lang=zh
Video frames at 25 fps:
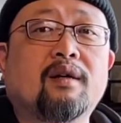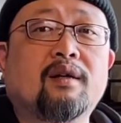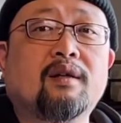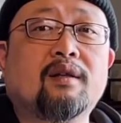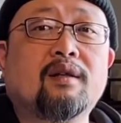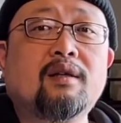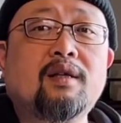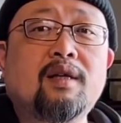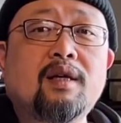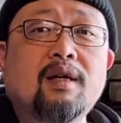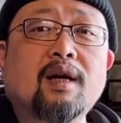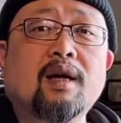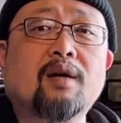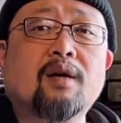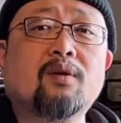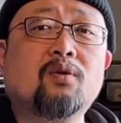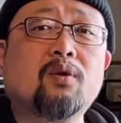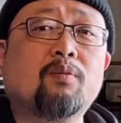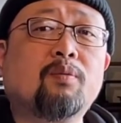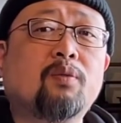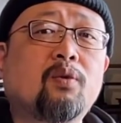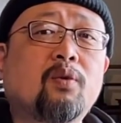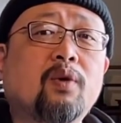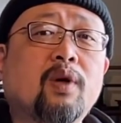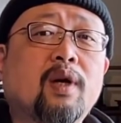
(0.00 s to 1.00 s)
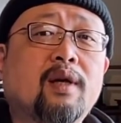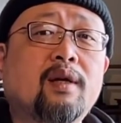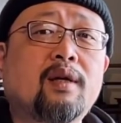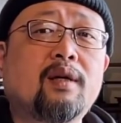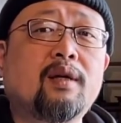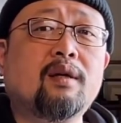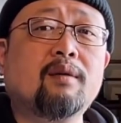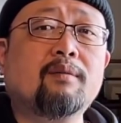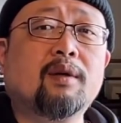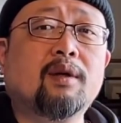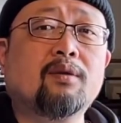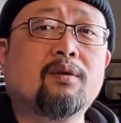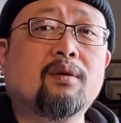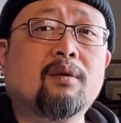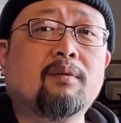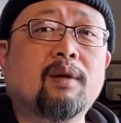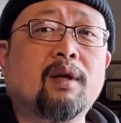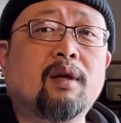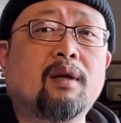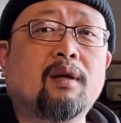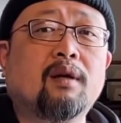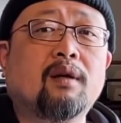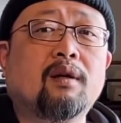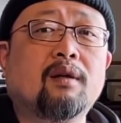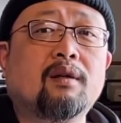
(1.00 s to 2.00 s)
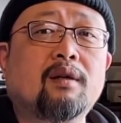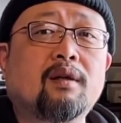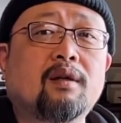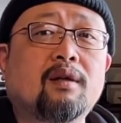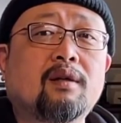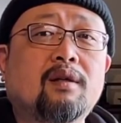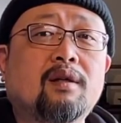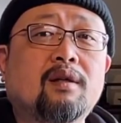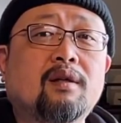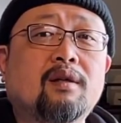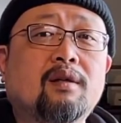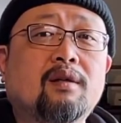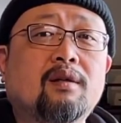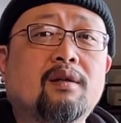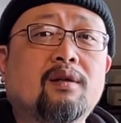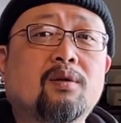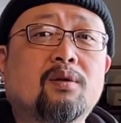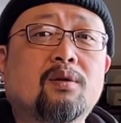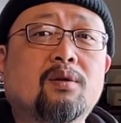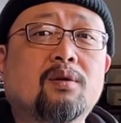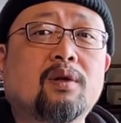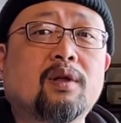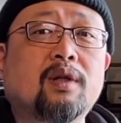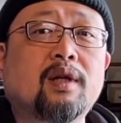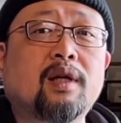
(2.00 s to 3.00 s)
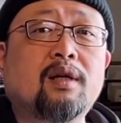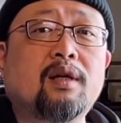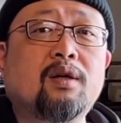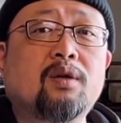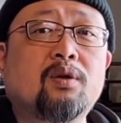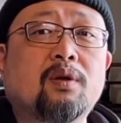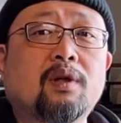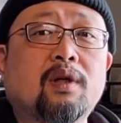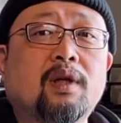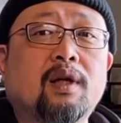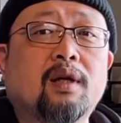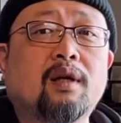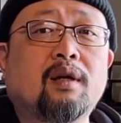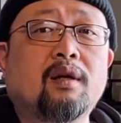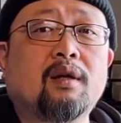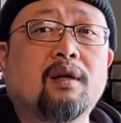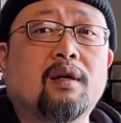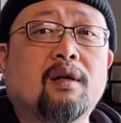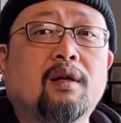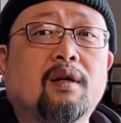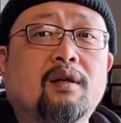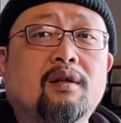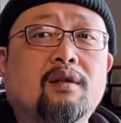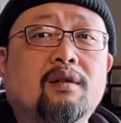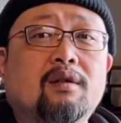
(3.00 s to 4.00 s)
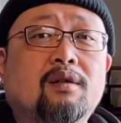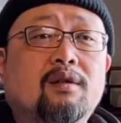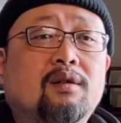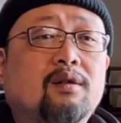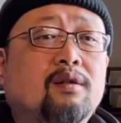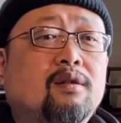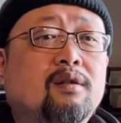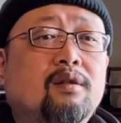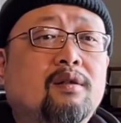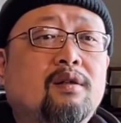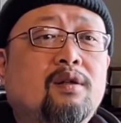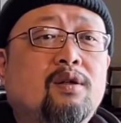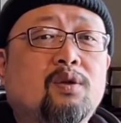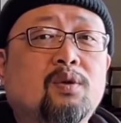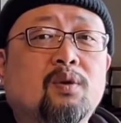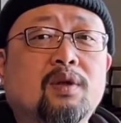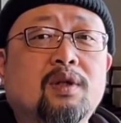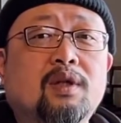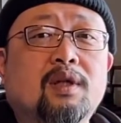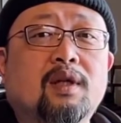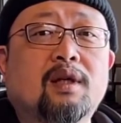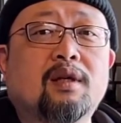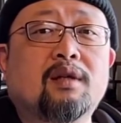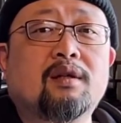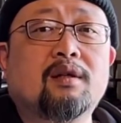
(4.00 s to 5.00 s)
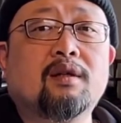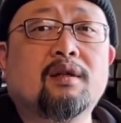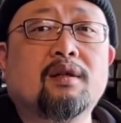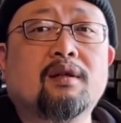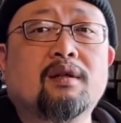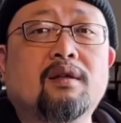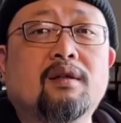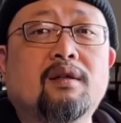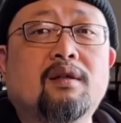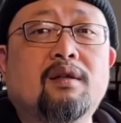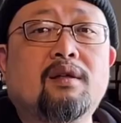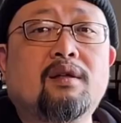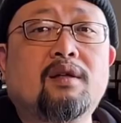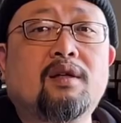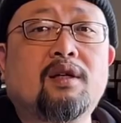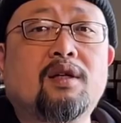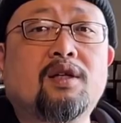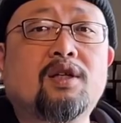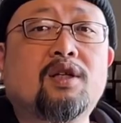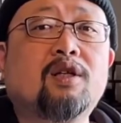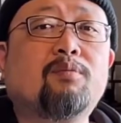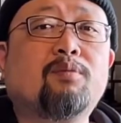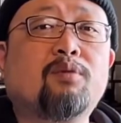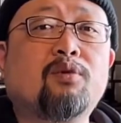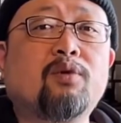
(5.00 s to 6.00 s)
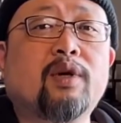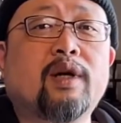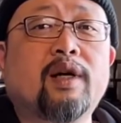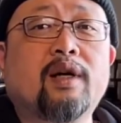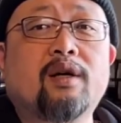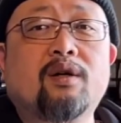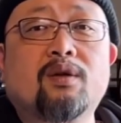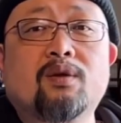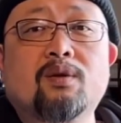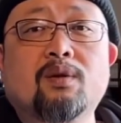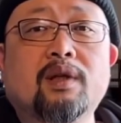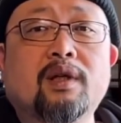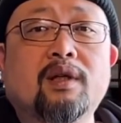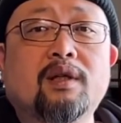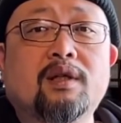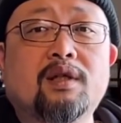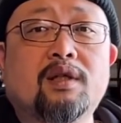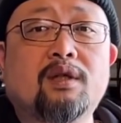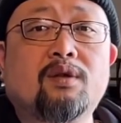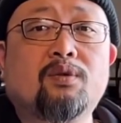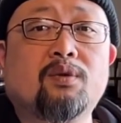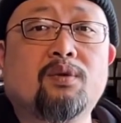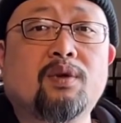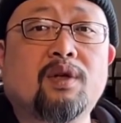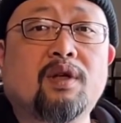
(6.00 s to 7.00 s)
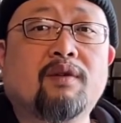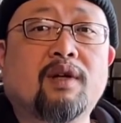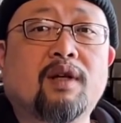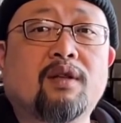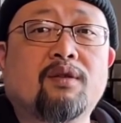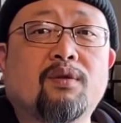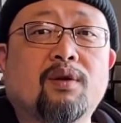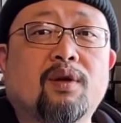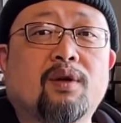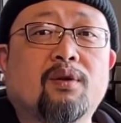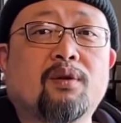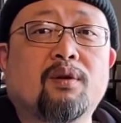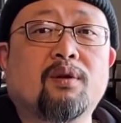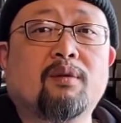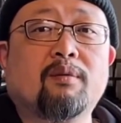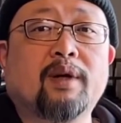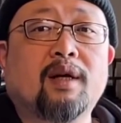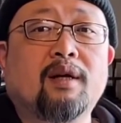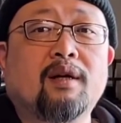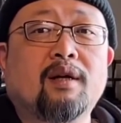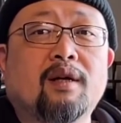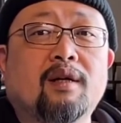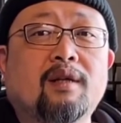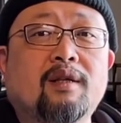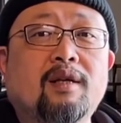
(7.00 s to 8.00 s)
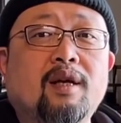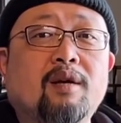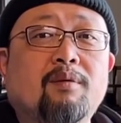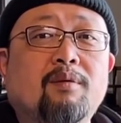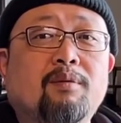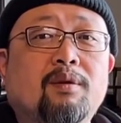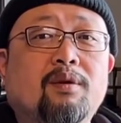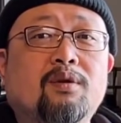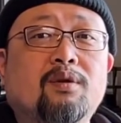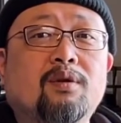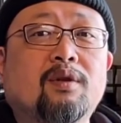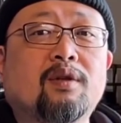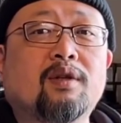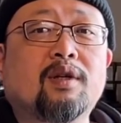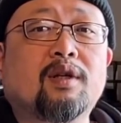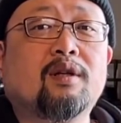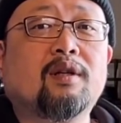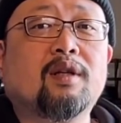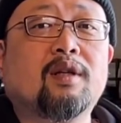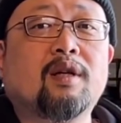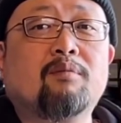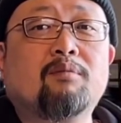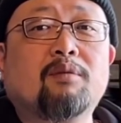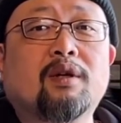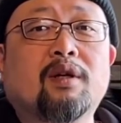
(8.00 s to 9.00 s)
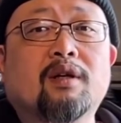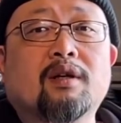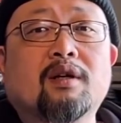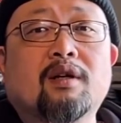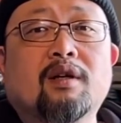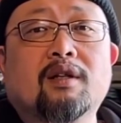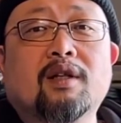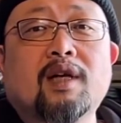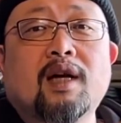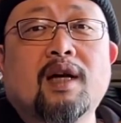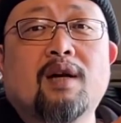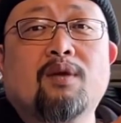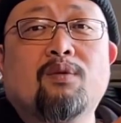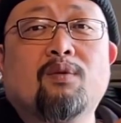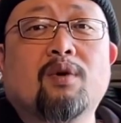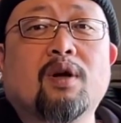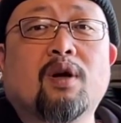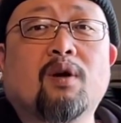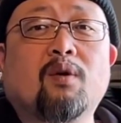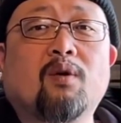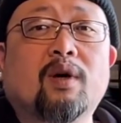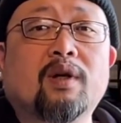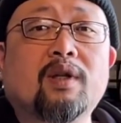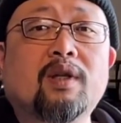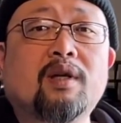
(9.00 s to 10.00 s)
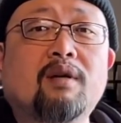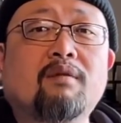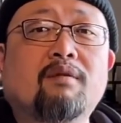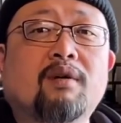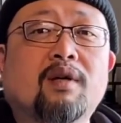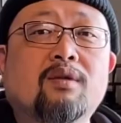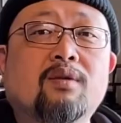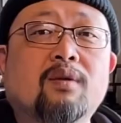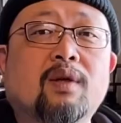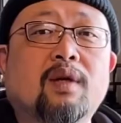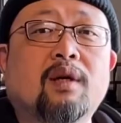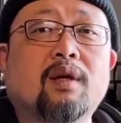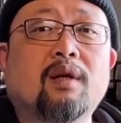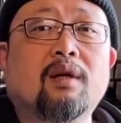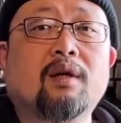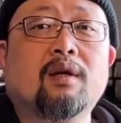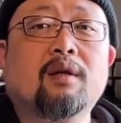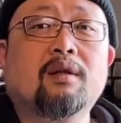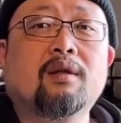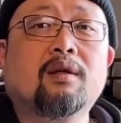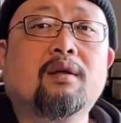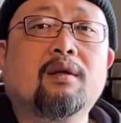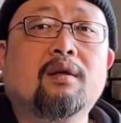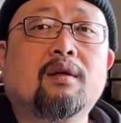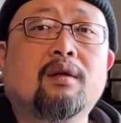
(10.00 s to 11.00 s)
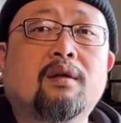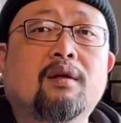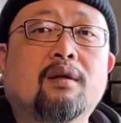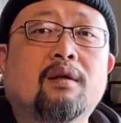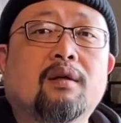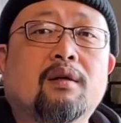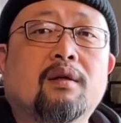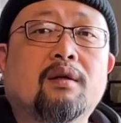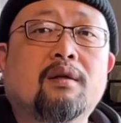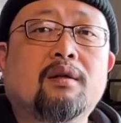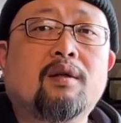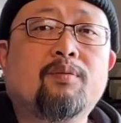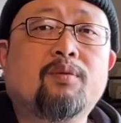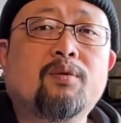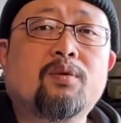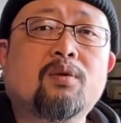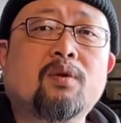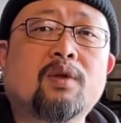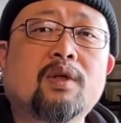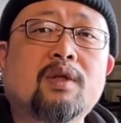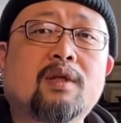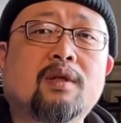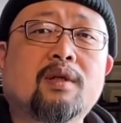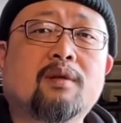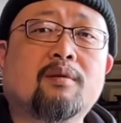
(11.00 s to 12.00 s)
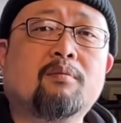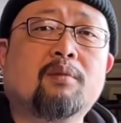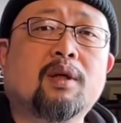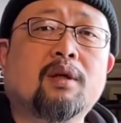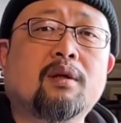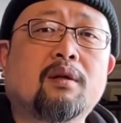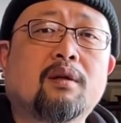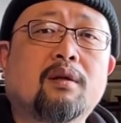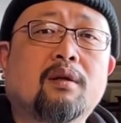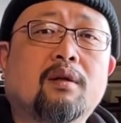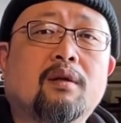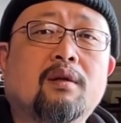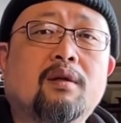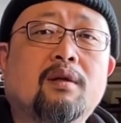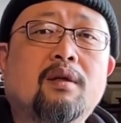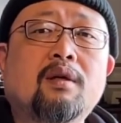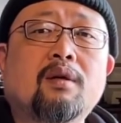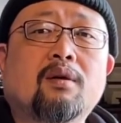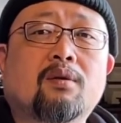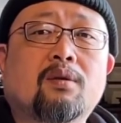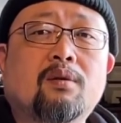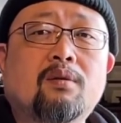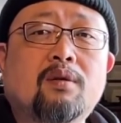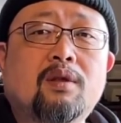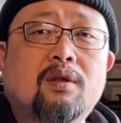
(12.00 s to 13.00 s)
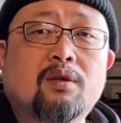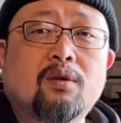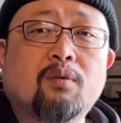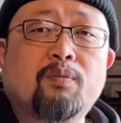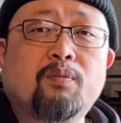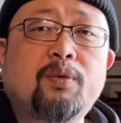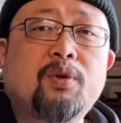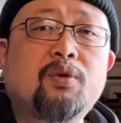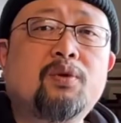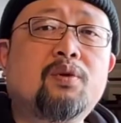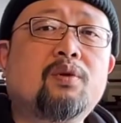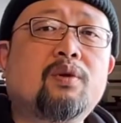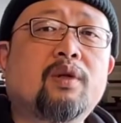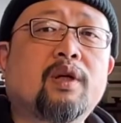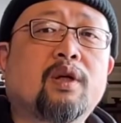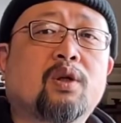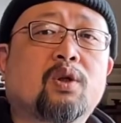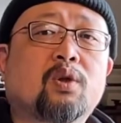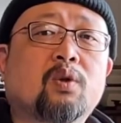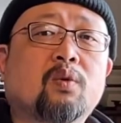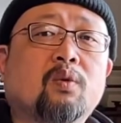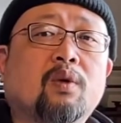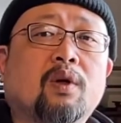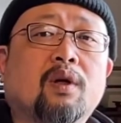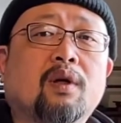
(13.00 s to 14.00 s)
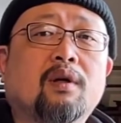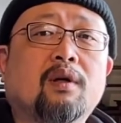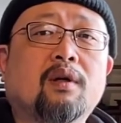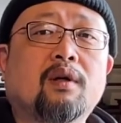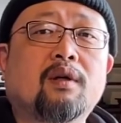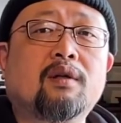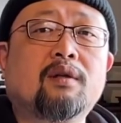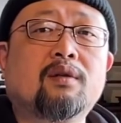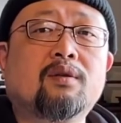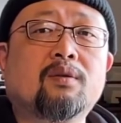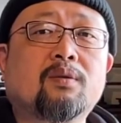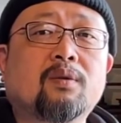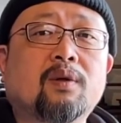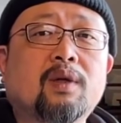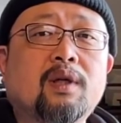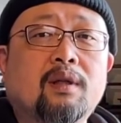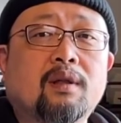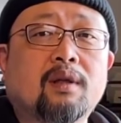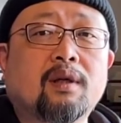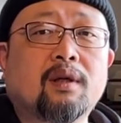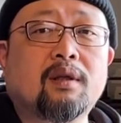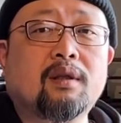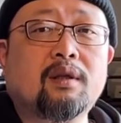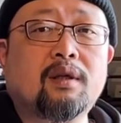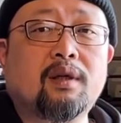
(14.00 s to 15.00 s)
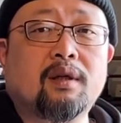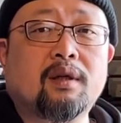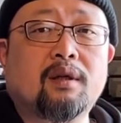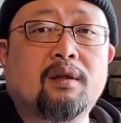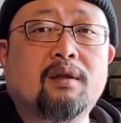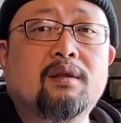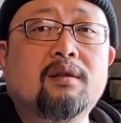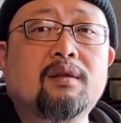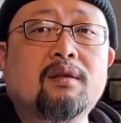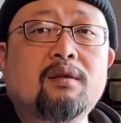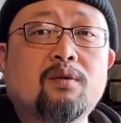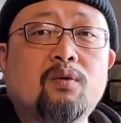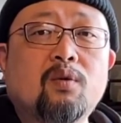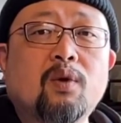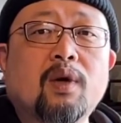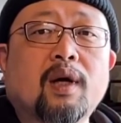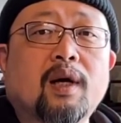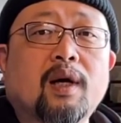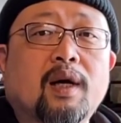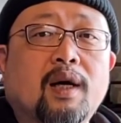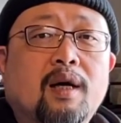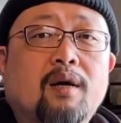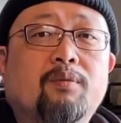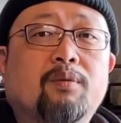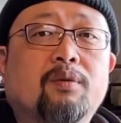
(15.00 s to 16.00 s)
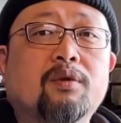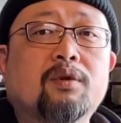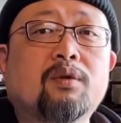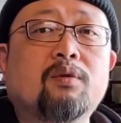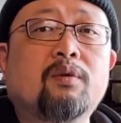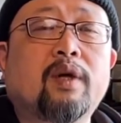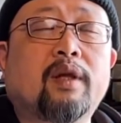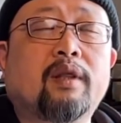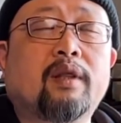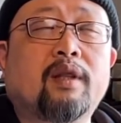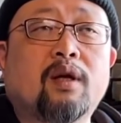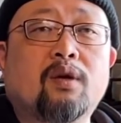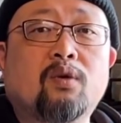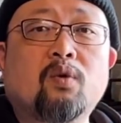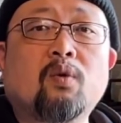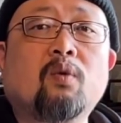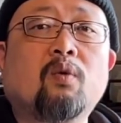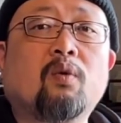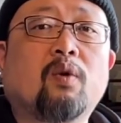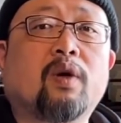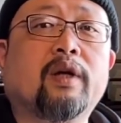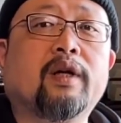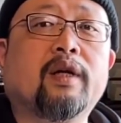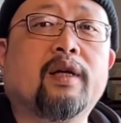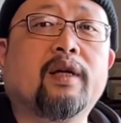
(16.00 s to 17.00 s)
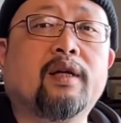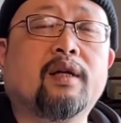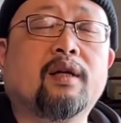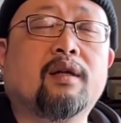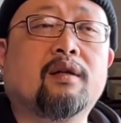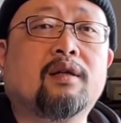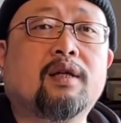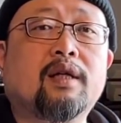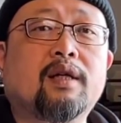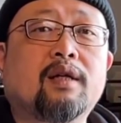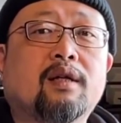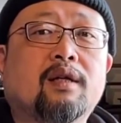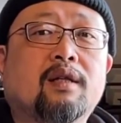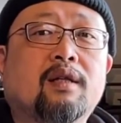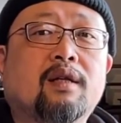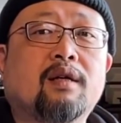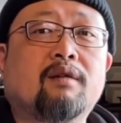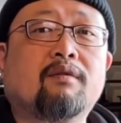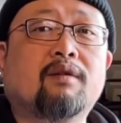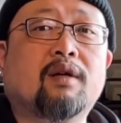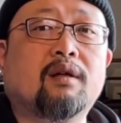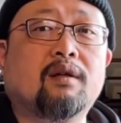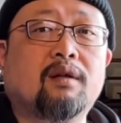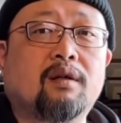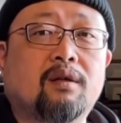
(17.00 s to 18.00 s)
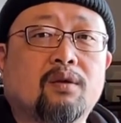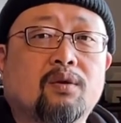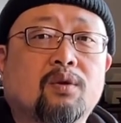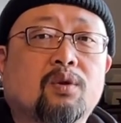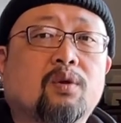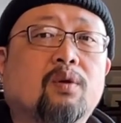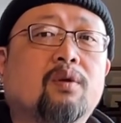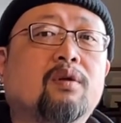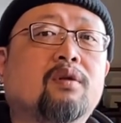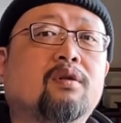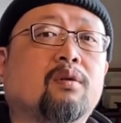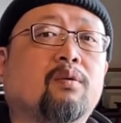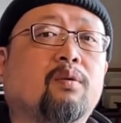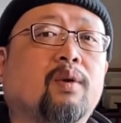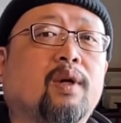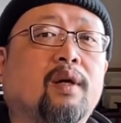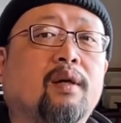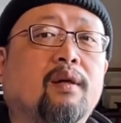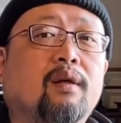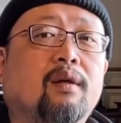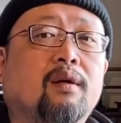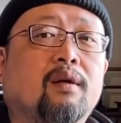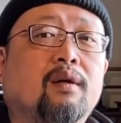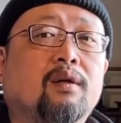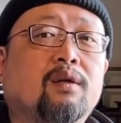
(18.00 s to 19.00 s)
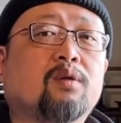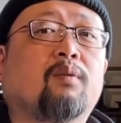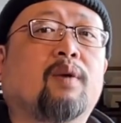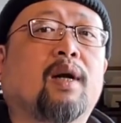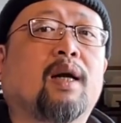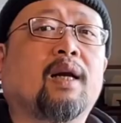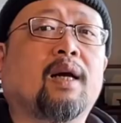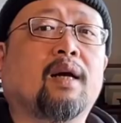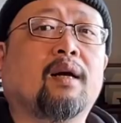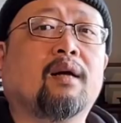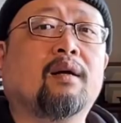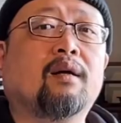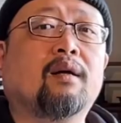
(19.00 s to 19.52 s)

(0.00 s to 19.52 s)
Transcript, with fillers: 那你敢说不愿意吗？对吧？你看，你你就是说，咱一说起来，呃，一说起来是你你是不愿意说那习主席万岁，对吧？你也不能说在咱们的个度高皇帝万岁，那，你不说行吗？你有时候你就必须得说，所以呢，你自愿还是不自愿，在中国这些这些地方，你就说是自愿就完了。